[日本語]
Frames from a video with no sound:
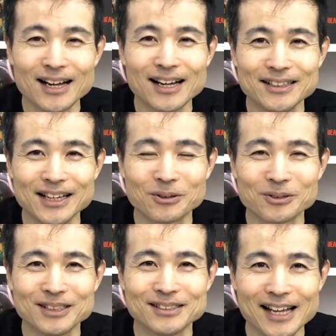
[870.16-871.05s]
なるほど
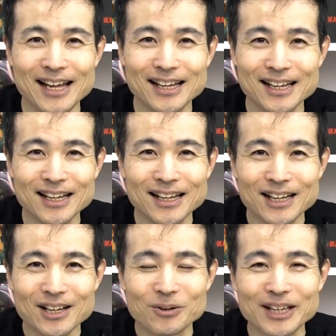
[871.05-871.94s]
ですね。
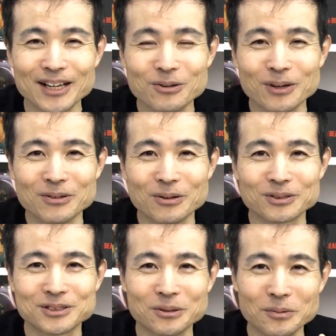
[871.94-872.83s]
これ結構
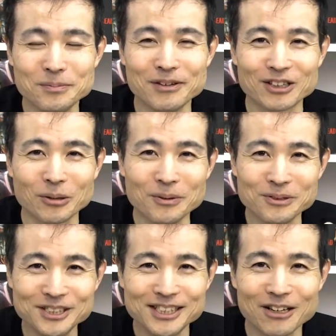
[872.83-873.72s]
ゾンビは共
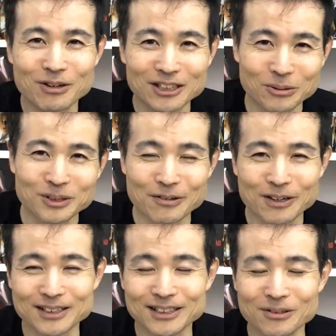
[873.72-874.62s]
食いなのかどうなの
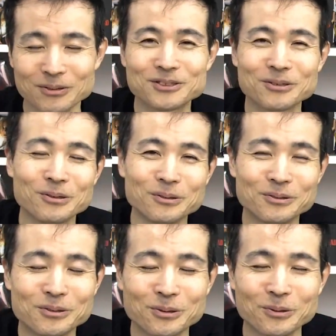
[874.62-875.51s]
かって論争
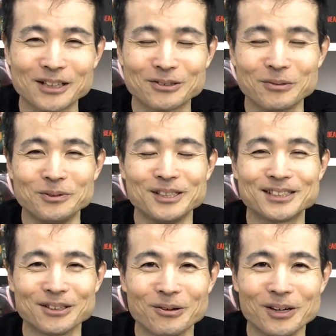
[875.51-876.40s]
のところだと思うんです
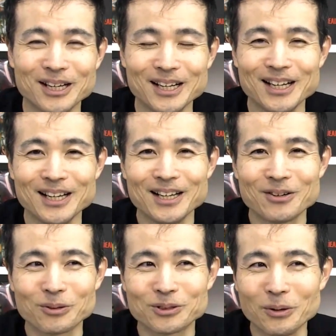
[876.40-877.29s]
けど、
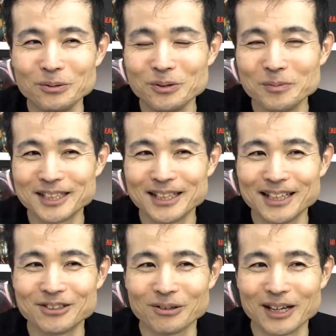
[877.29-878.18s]
こう
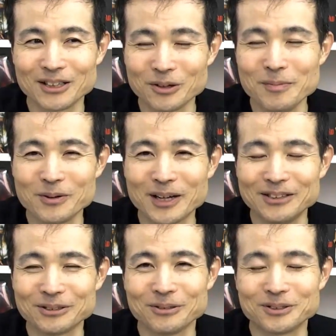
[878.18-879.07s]
ドーン・オブ・ザ・デッド、ロメロ監
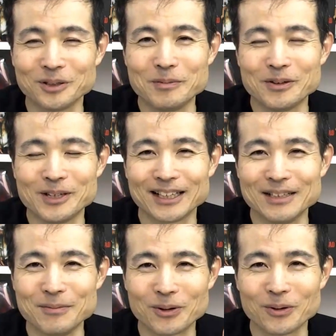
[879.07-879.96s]
督のゾンビの中で
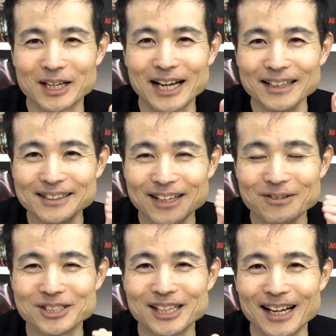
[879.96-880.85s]
もこう眼帯を
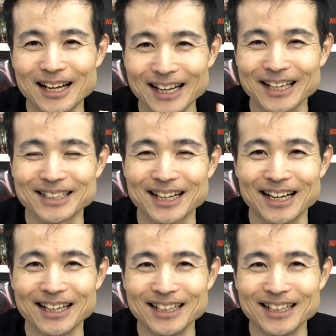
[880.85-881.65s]
した博士が、